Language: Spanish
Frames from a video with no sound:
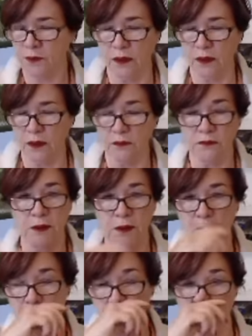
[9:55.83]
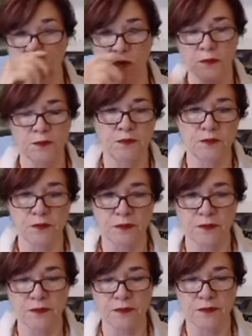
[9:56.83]
uh, ruso,
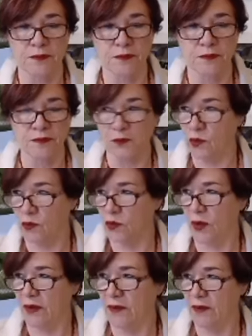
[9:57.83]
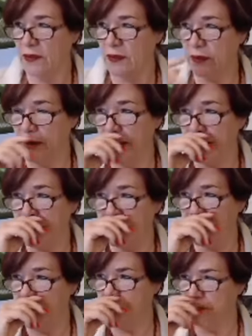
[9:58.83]
uno que vive y trabaja en el
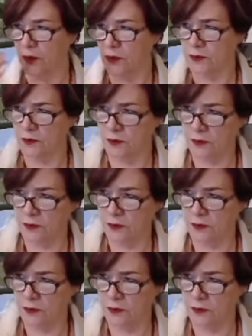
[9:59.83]
campo.